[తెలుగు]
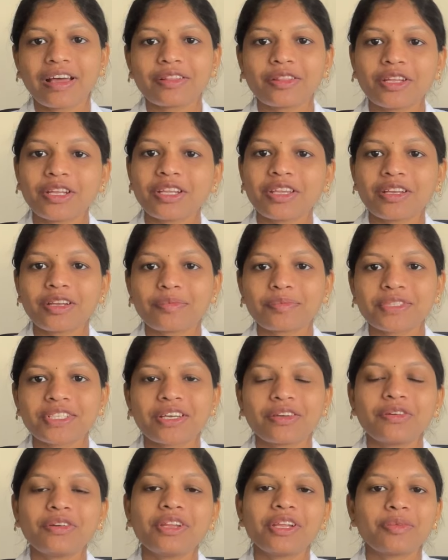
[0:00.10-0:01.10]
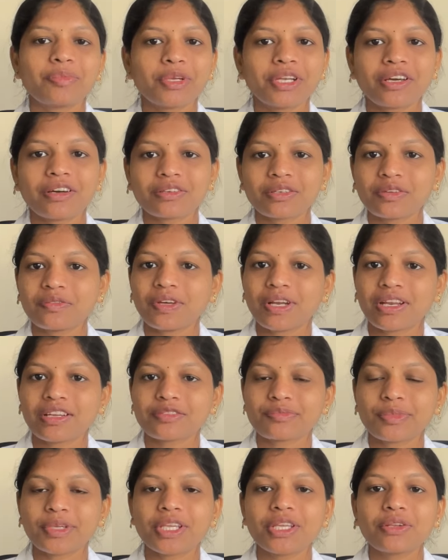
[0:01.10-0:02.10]
అందరికీ నమస్కారం నేను మీ డాక్టర్
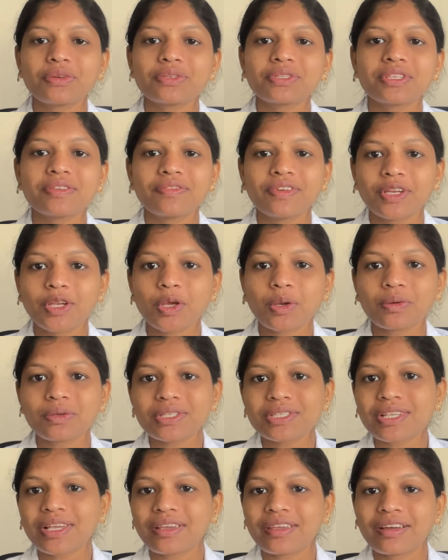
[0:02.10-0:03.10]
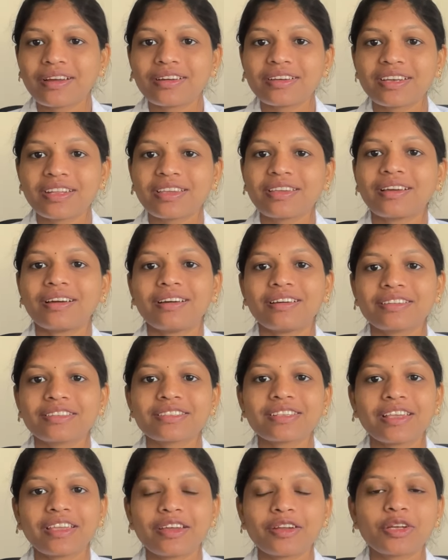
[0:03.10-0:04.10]
వరలక్ష్మి ఈరోజు ఈ వీడియోలో సయాటిక
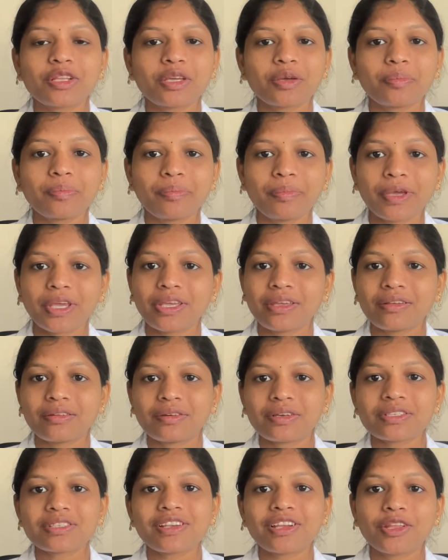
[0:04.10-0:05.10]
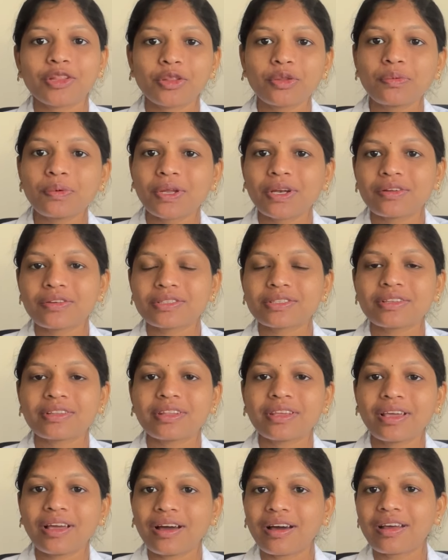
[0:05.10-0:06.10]
సయాటిక పెయిన్ అసలు ఎందువలన
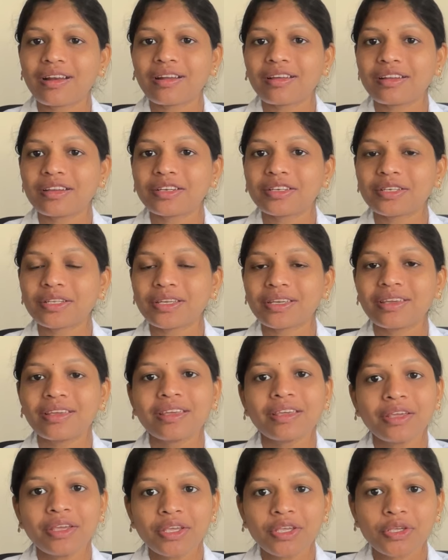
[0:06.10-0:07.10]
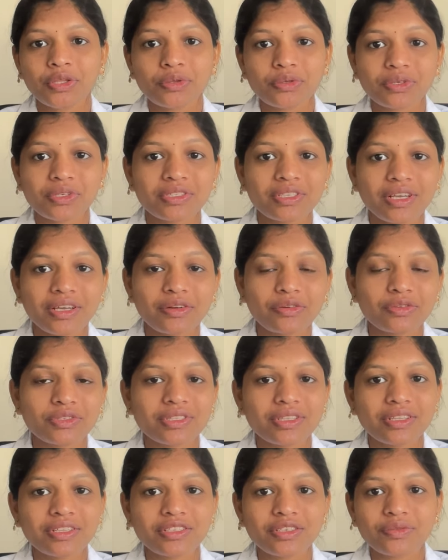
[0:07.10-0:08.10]
వస్తుంది కారణాలు ఏంటి ఇది ఒక్కసారి
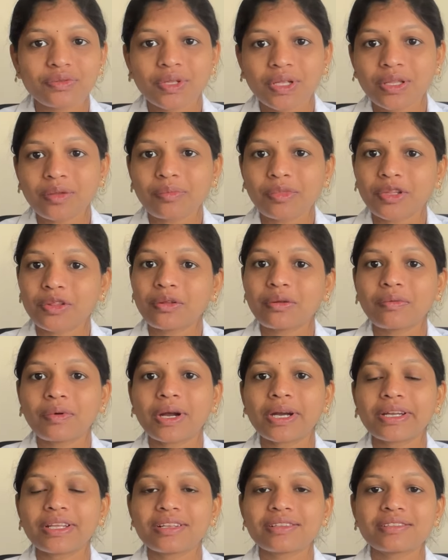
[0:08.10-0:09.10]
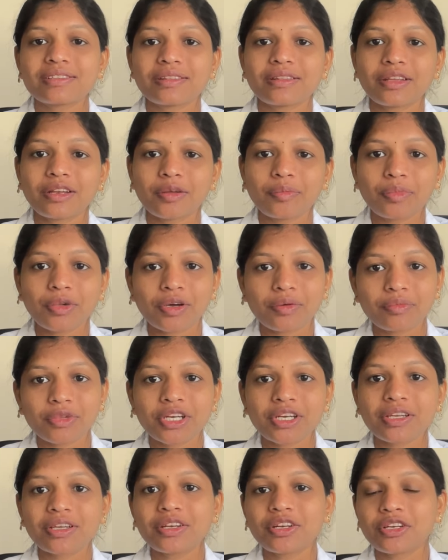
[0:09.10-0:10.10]
వస్తే జీవితాంతం అందరూ వాడాల్సిందేనా
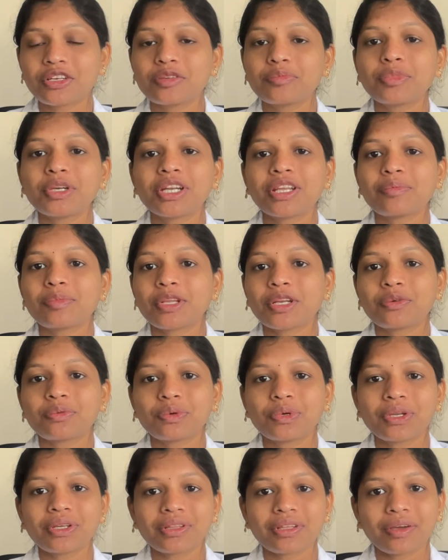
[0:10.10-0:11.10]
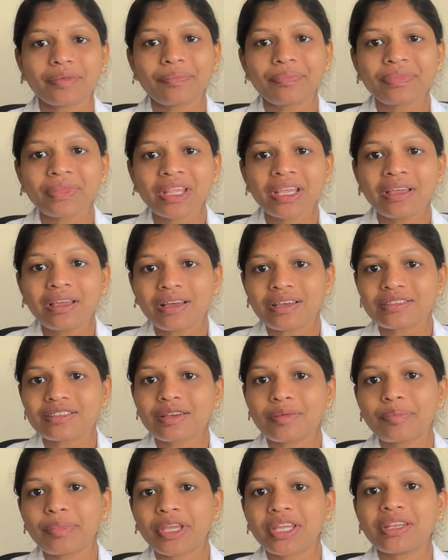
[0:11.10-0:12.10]
పర్మనెంట్గా ట్రీట్మెంట్ ఏమైనా ఉంటుందా
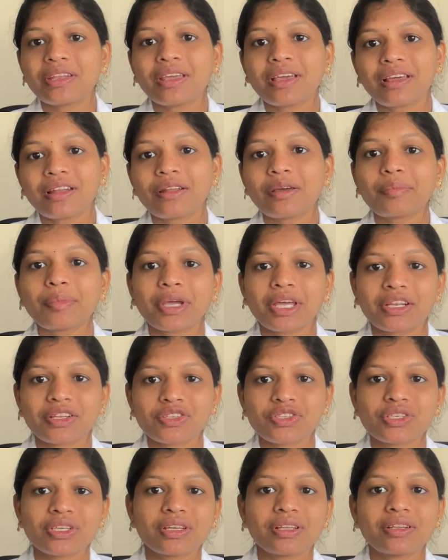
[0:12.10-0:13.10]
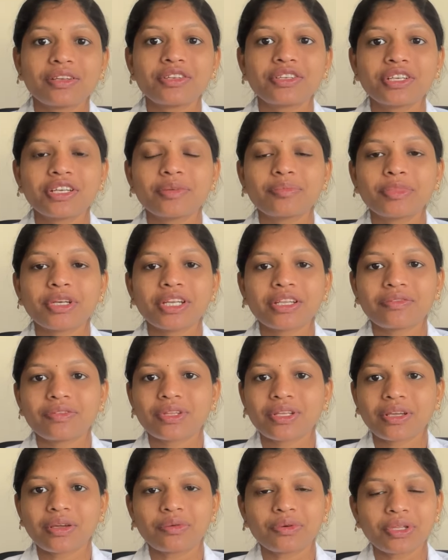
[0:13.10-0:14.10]
అసలు ఈ పెయిన్ ఎలా మేనేజ్ చేయాలి ట్రీట్మెంట్ ఏ
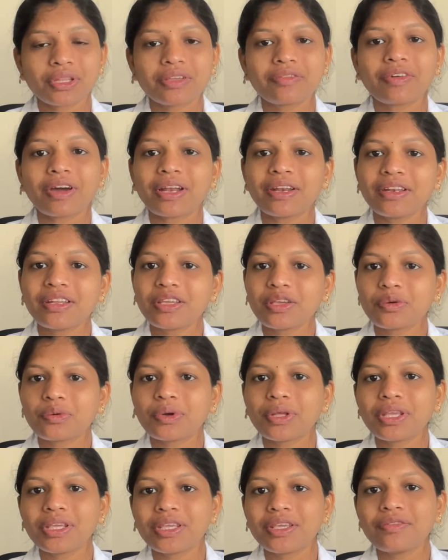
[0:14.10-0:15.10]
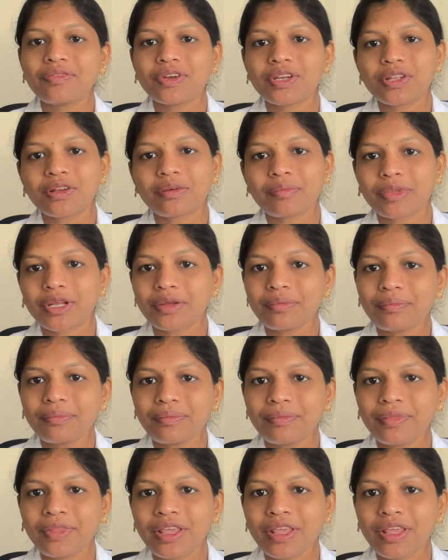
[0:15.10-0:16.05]
విధంగా ఉంటుంది ఇవన్నీ కూడా ఈ వీడియోలో మనం